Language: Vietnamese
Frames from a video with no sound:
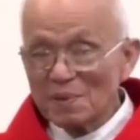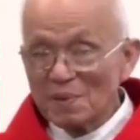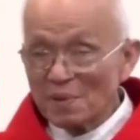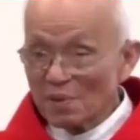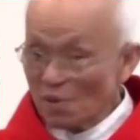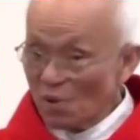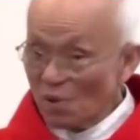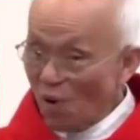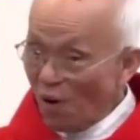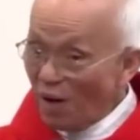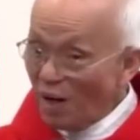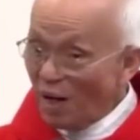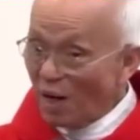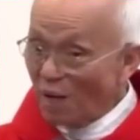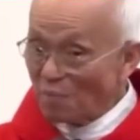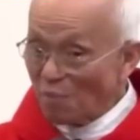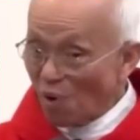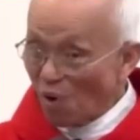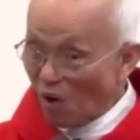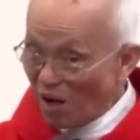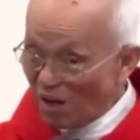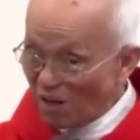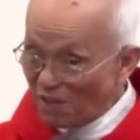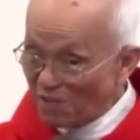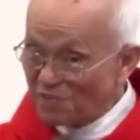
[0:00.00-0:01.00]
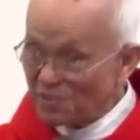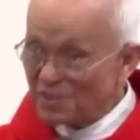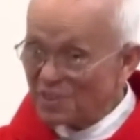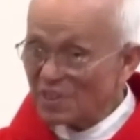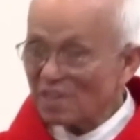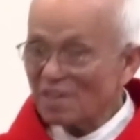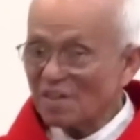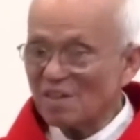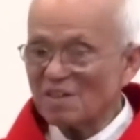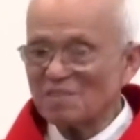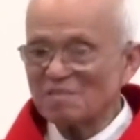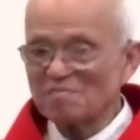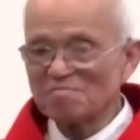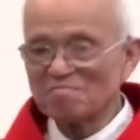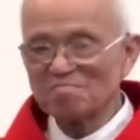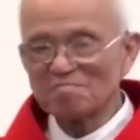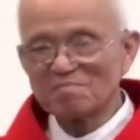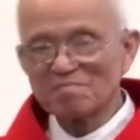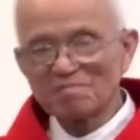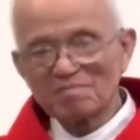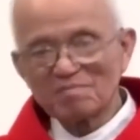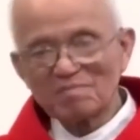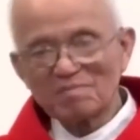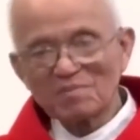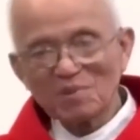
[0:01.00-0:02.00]
đó là một ơn phước rồi
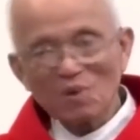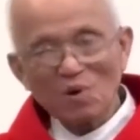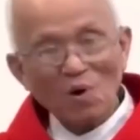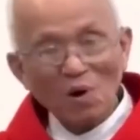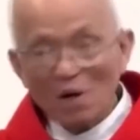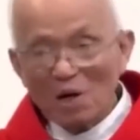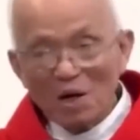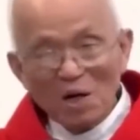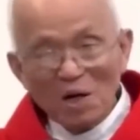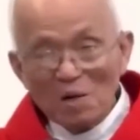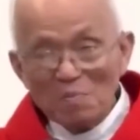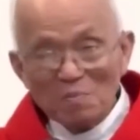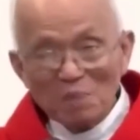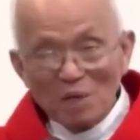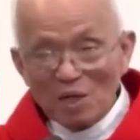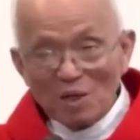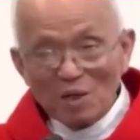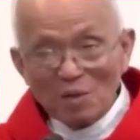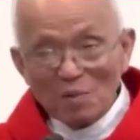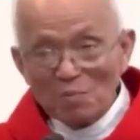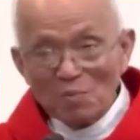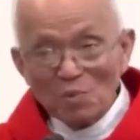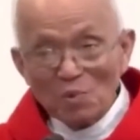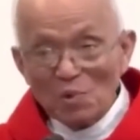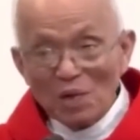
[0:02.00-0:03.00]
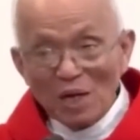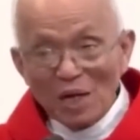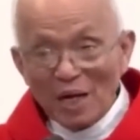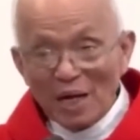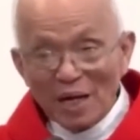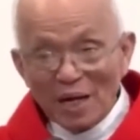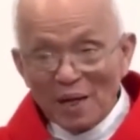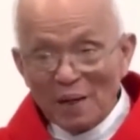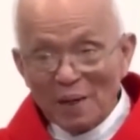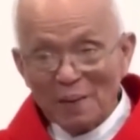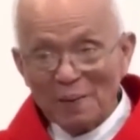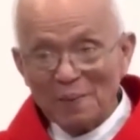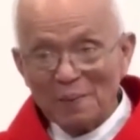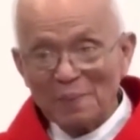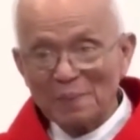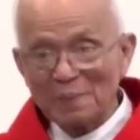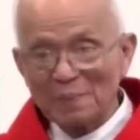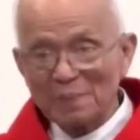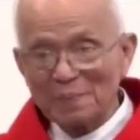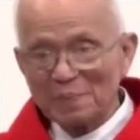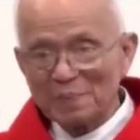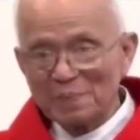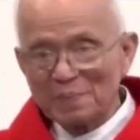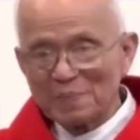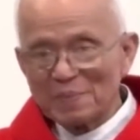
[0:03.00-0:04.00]
còn hơn mình không muốn nghe
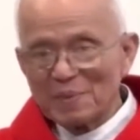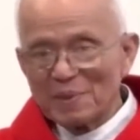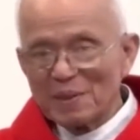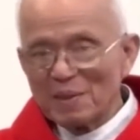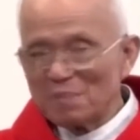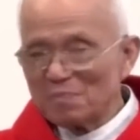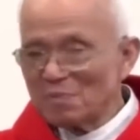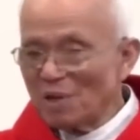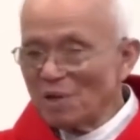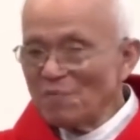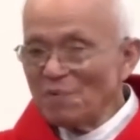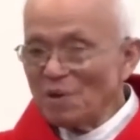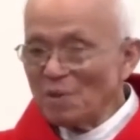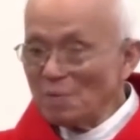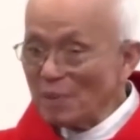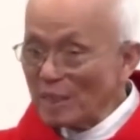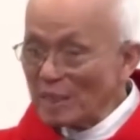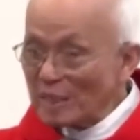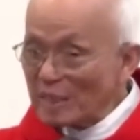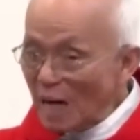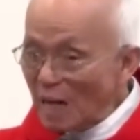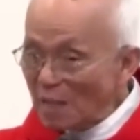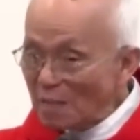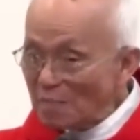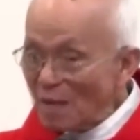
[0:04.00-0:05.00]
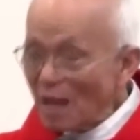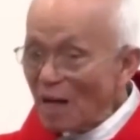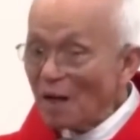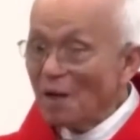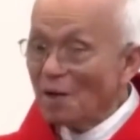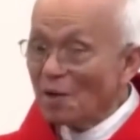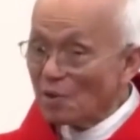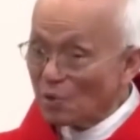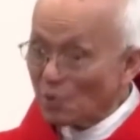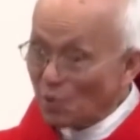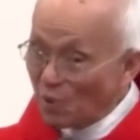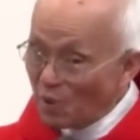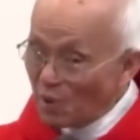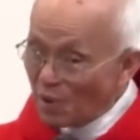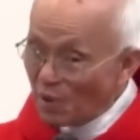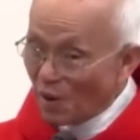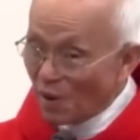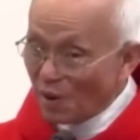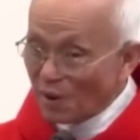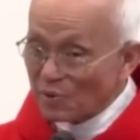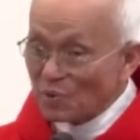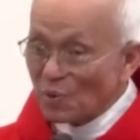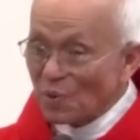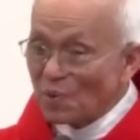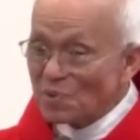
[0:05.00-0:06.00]
bởi vì mình thắc mắc Chúa
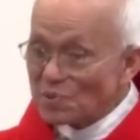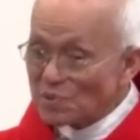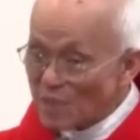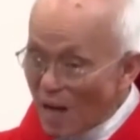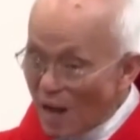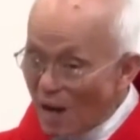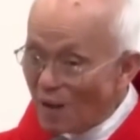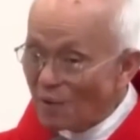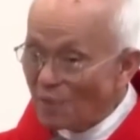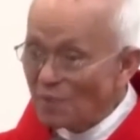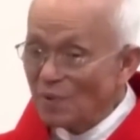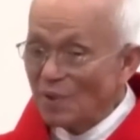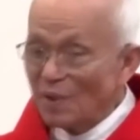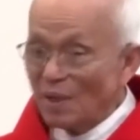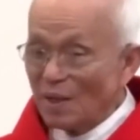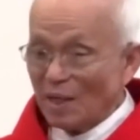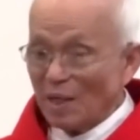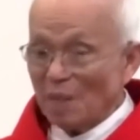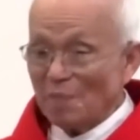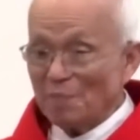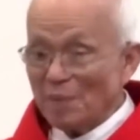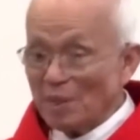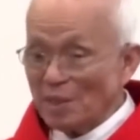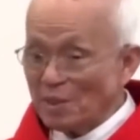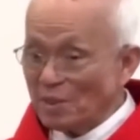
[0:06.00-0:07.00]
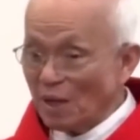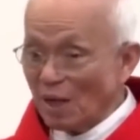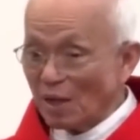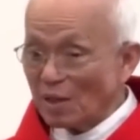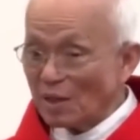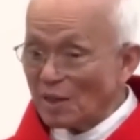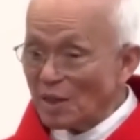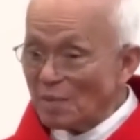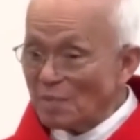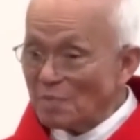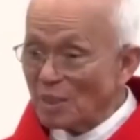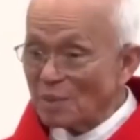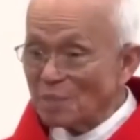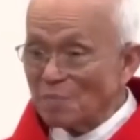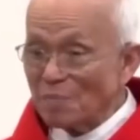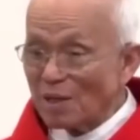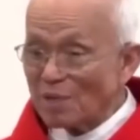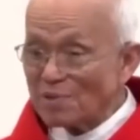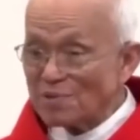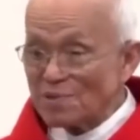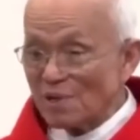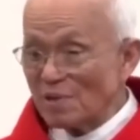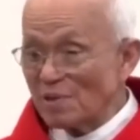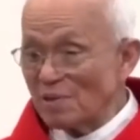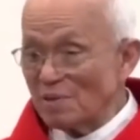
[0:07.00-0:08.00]
gọi tôi sao là mình nhận ra mình bất
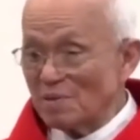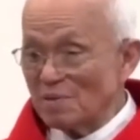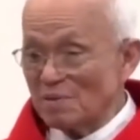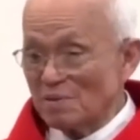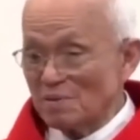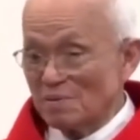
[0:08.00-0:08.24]
xứng